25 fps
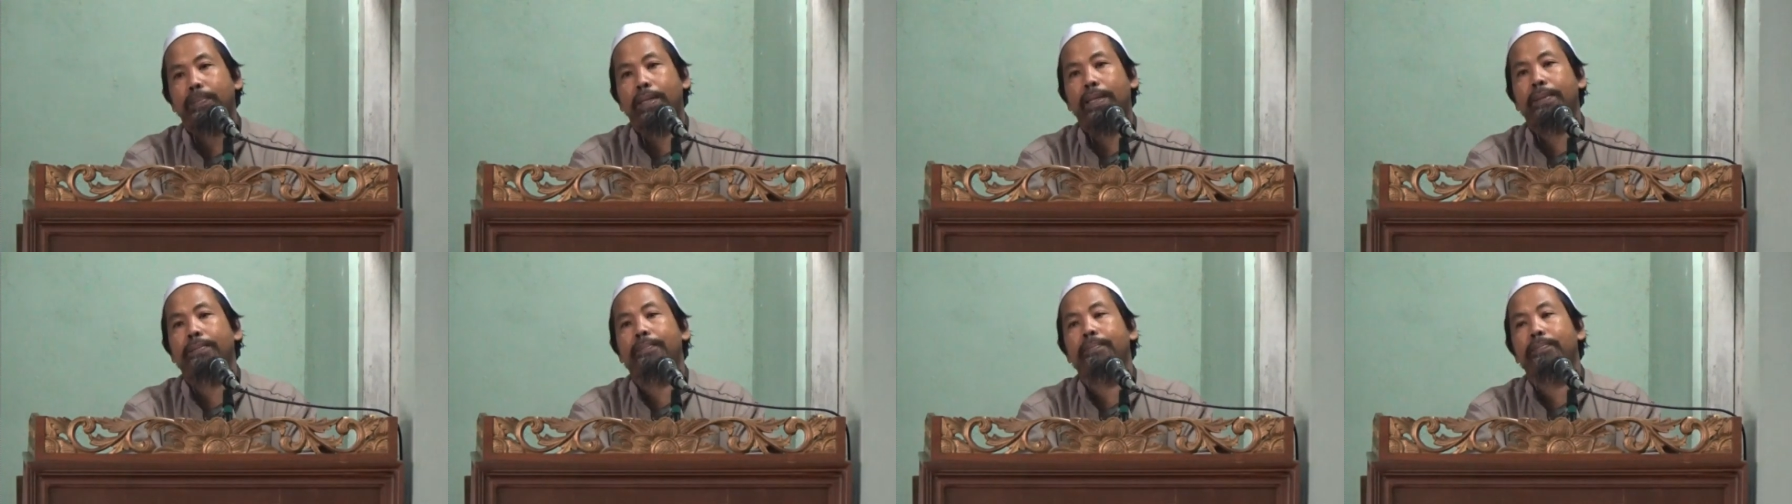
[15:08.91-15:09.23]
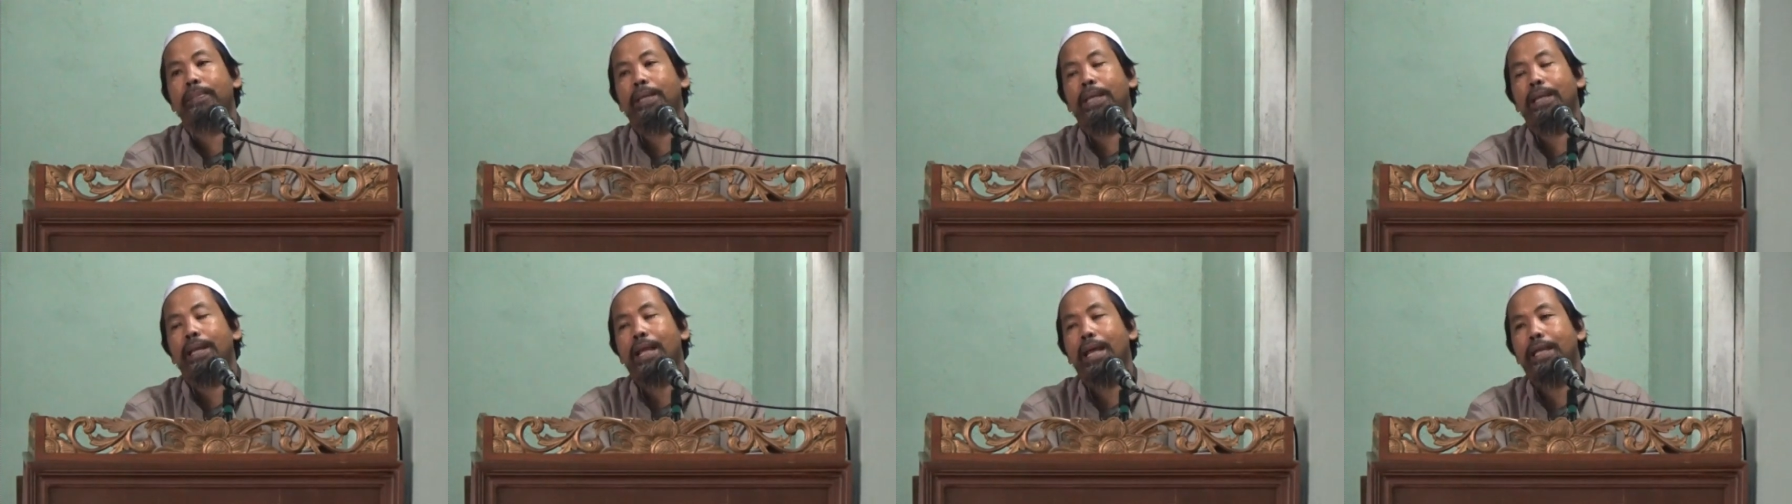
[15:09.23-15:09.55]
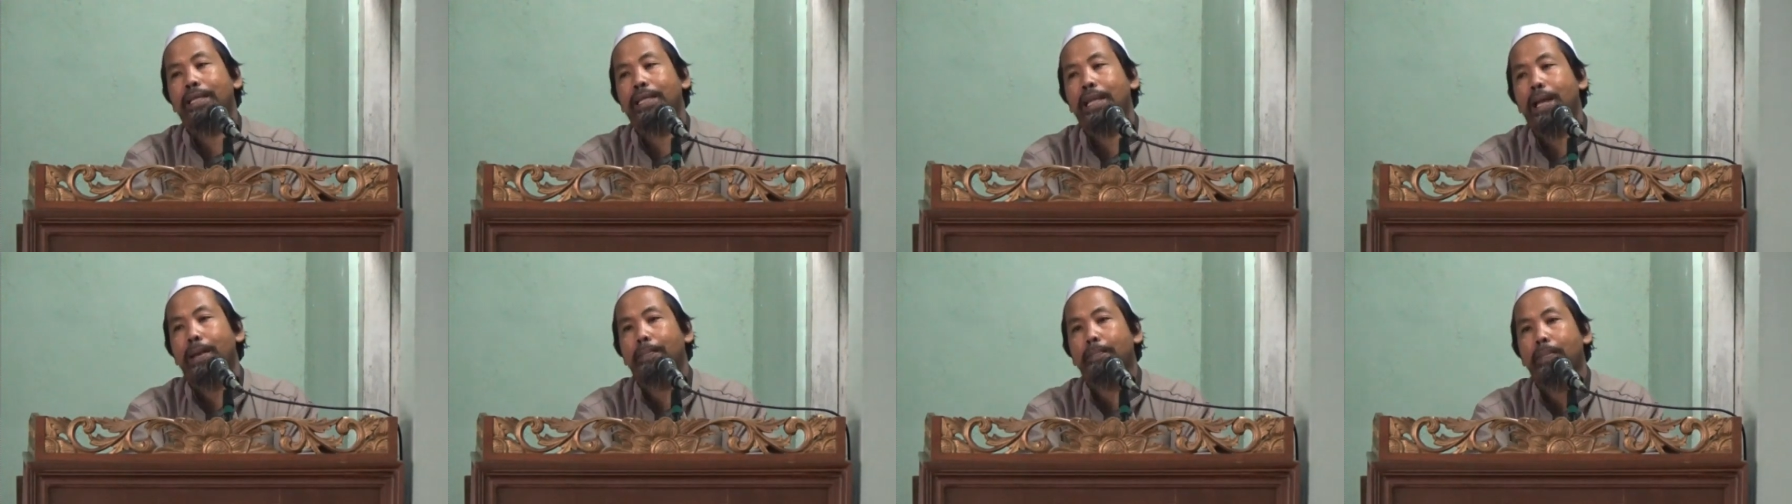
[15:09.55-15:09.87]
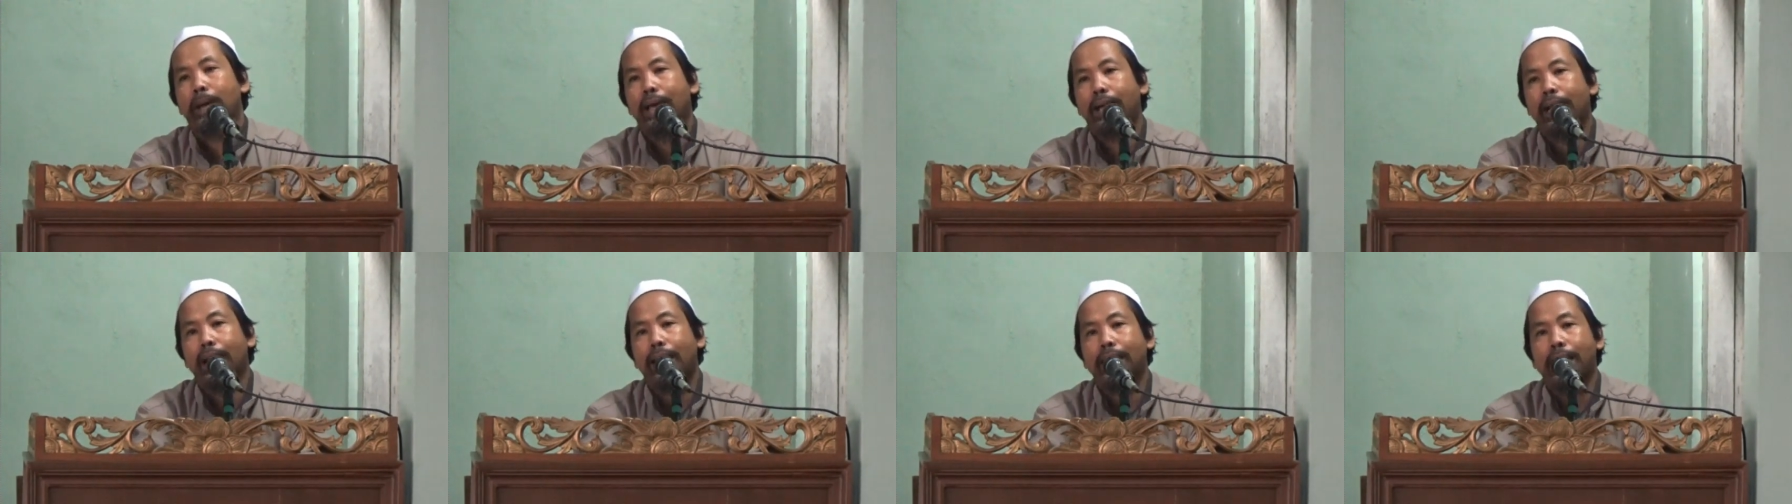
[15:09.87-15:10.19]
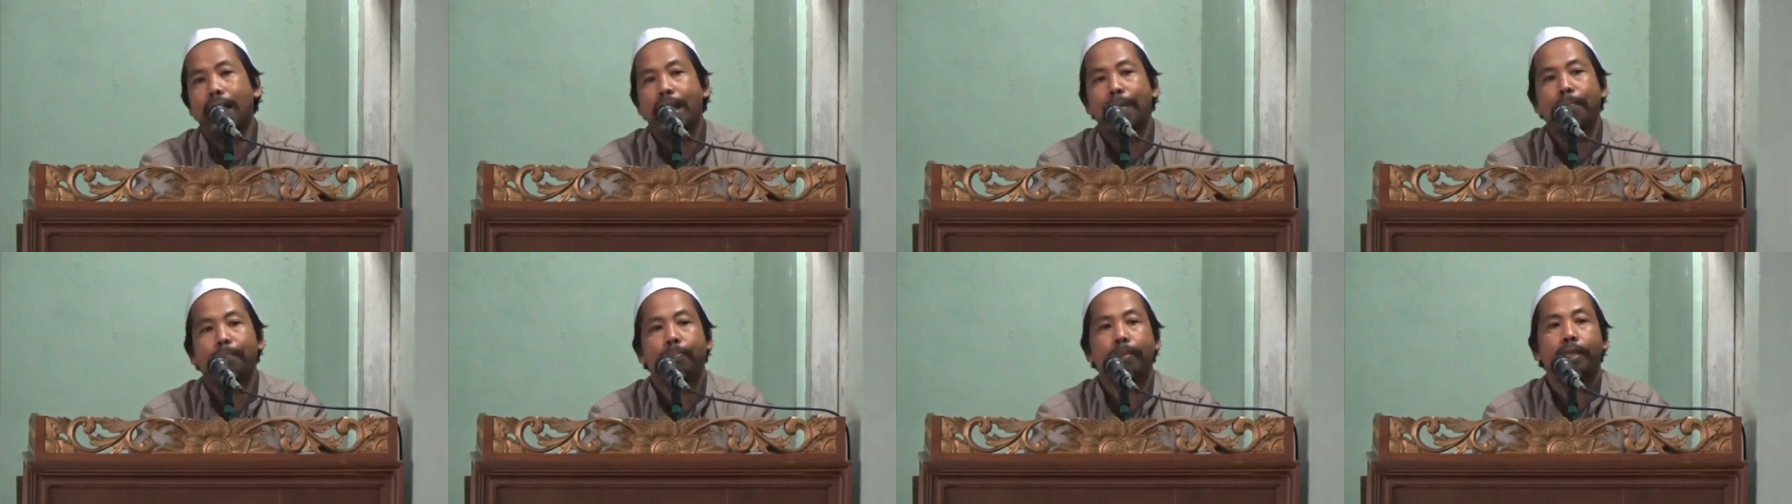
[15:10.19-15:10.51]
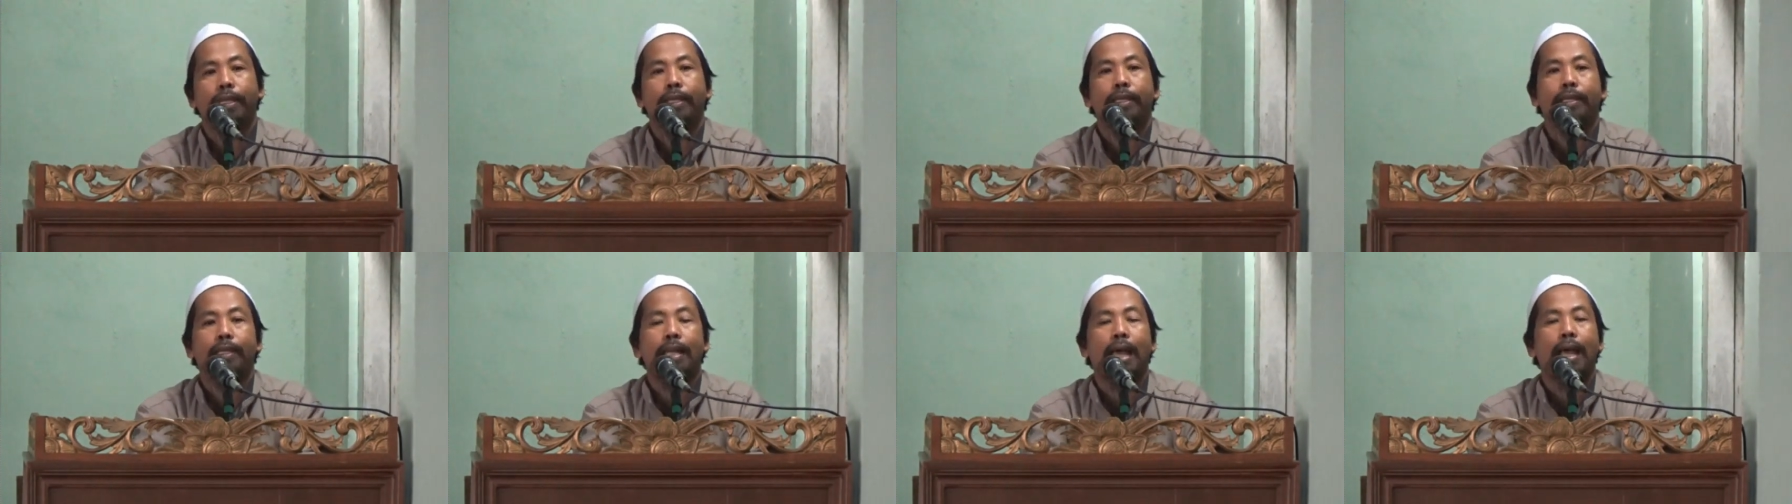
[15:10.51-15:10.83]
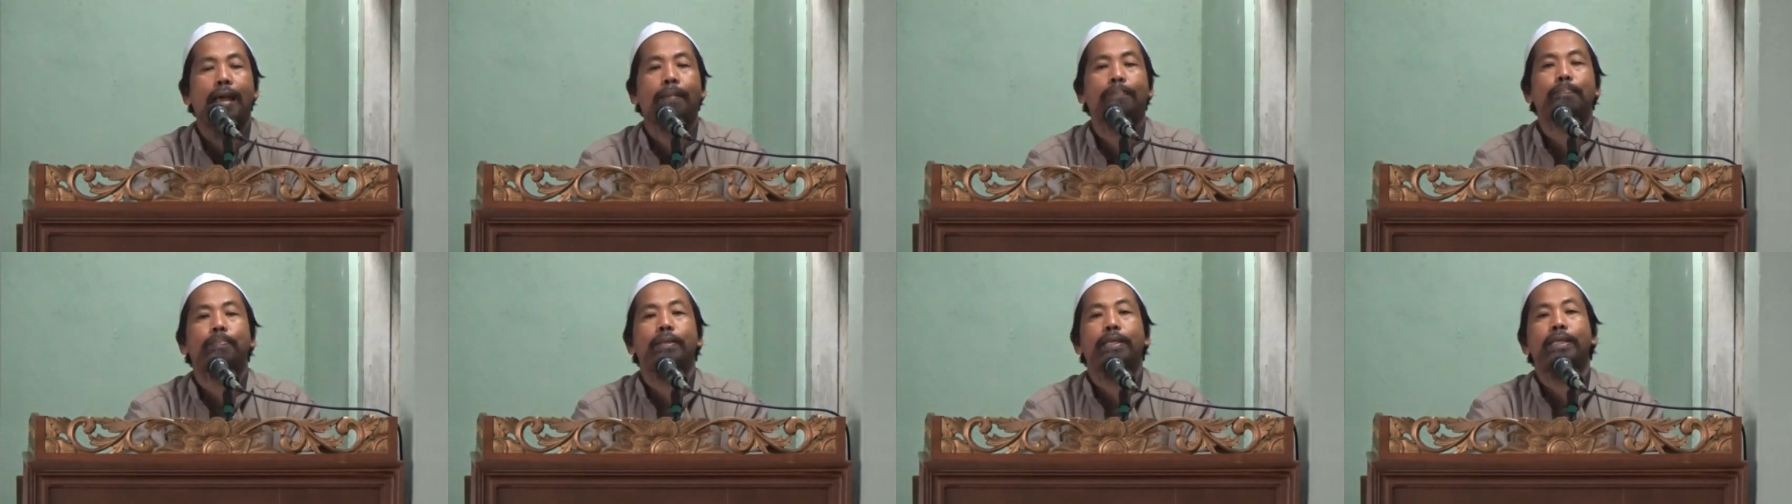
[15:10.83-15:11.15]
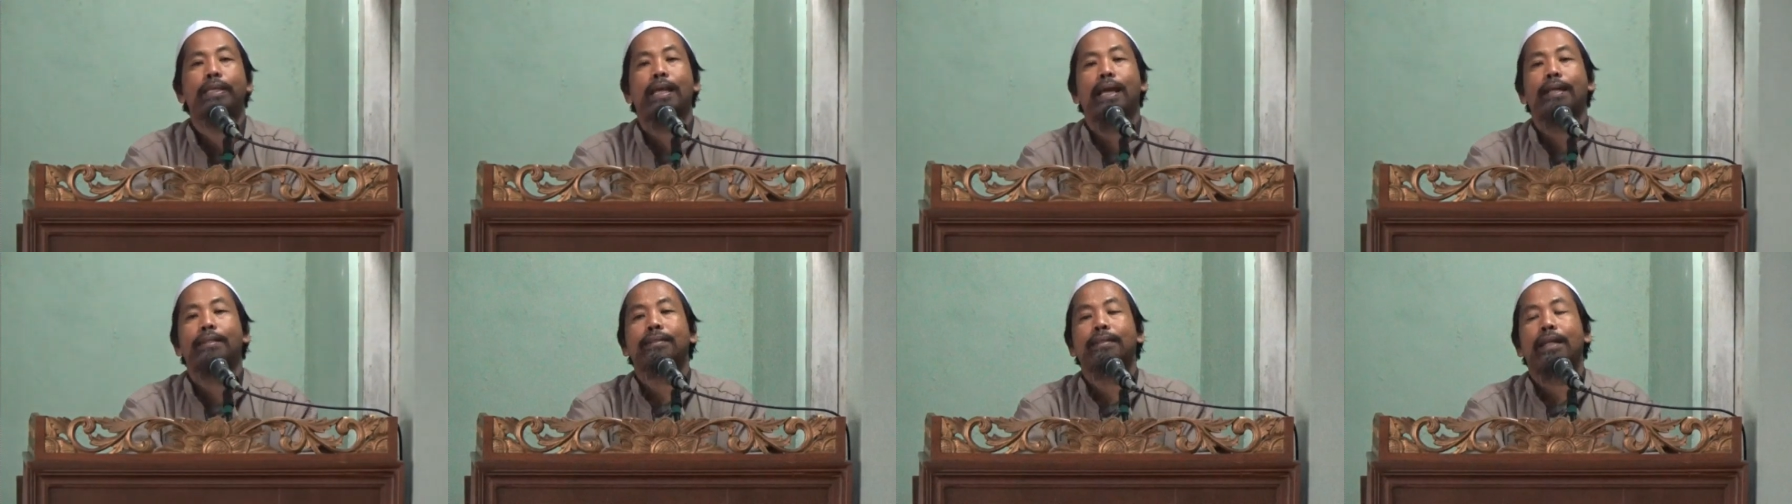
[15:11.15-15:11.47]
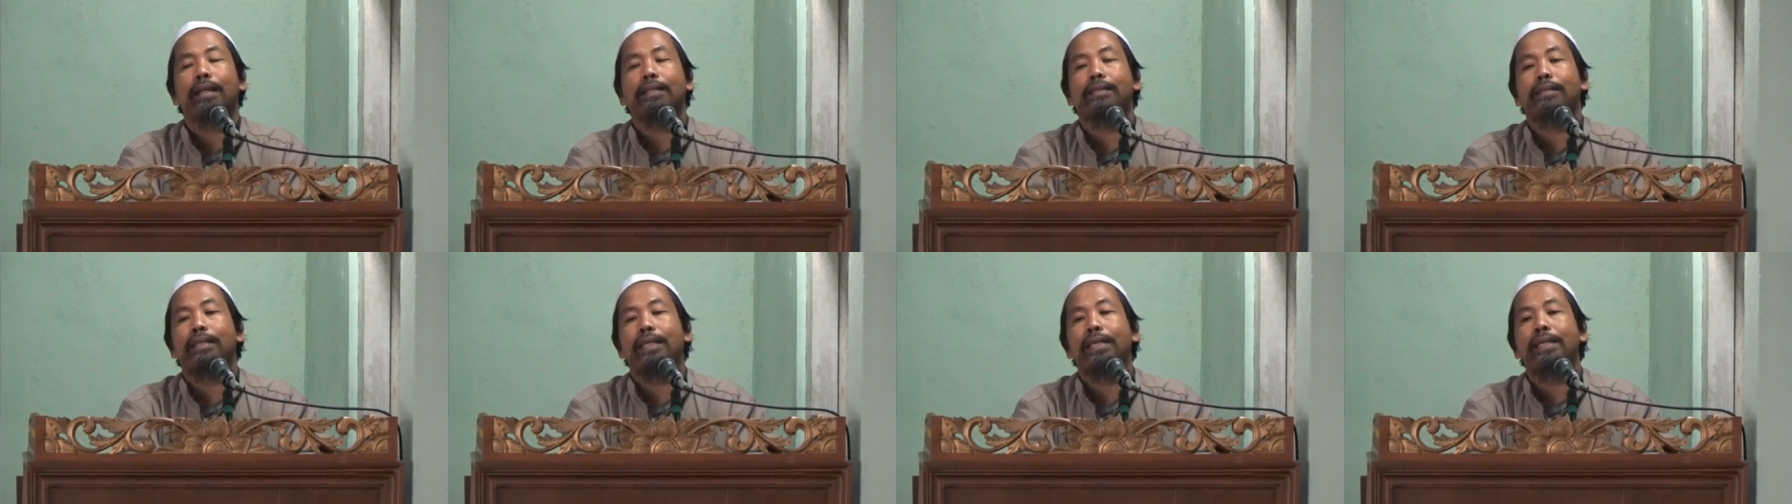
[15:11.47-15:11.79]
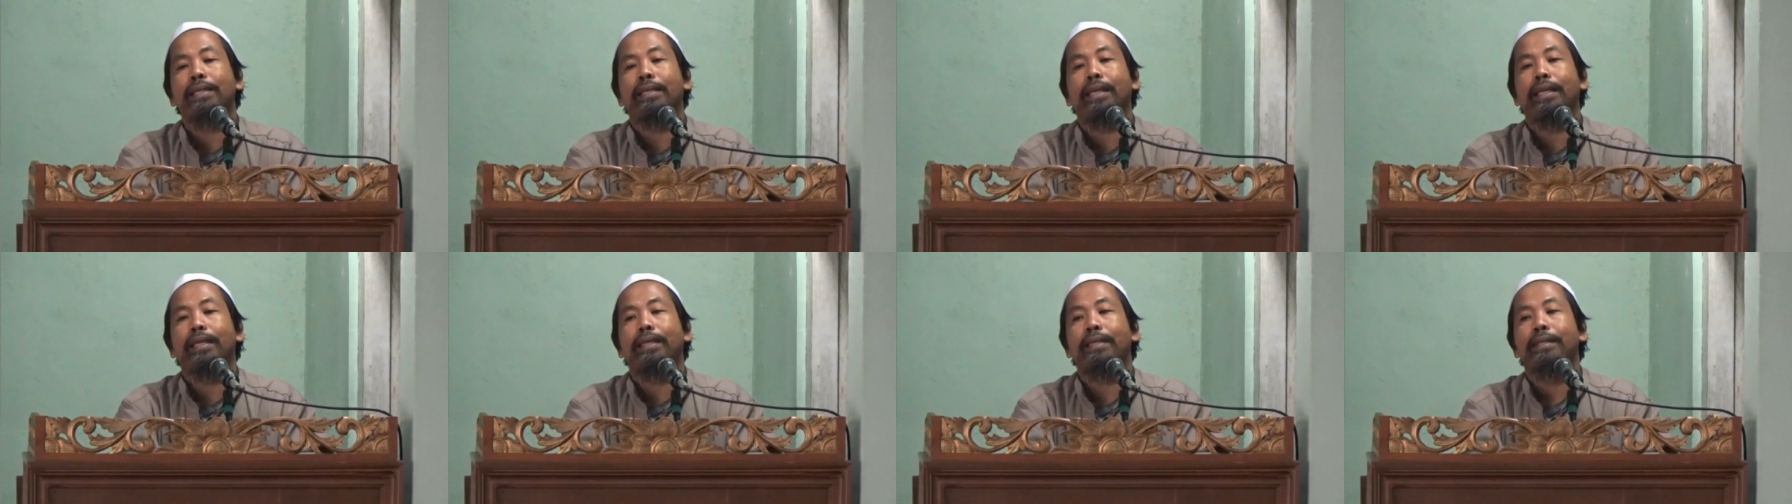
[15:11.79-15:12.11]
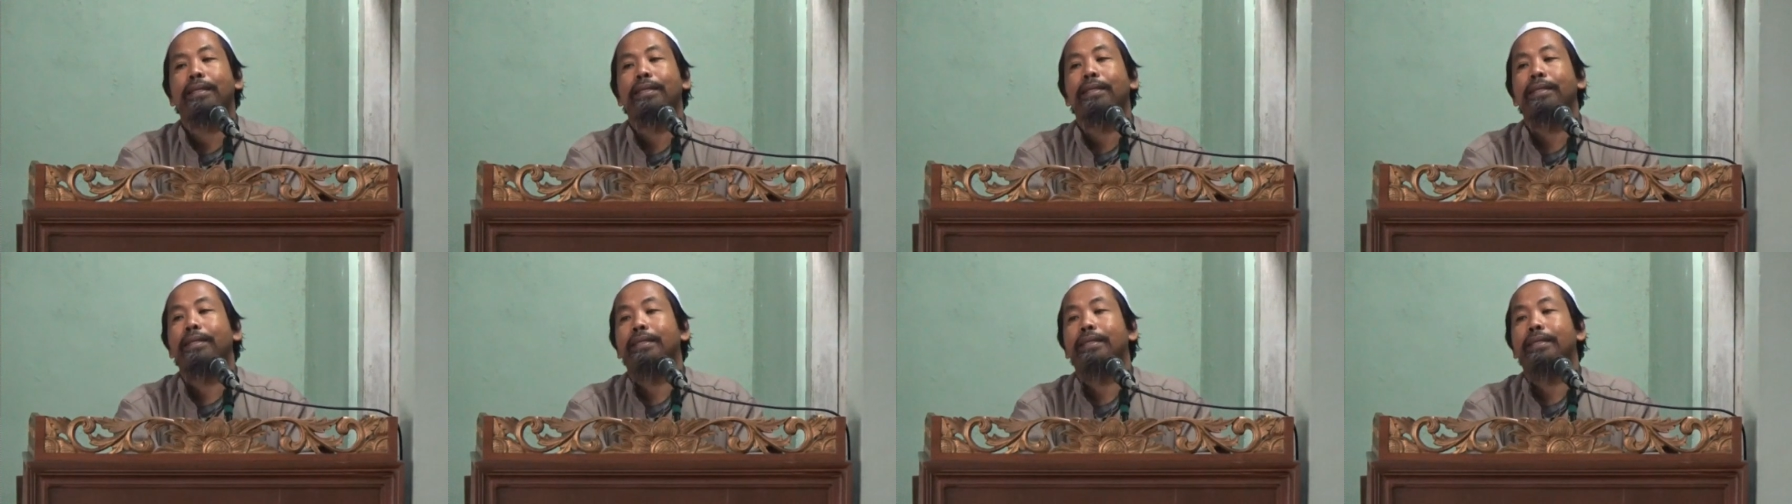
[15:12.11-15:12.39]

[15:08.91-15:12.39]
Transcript: pimpinannya para nabi, nabi yang tertinggi,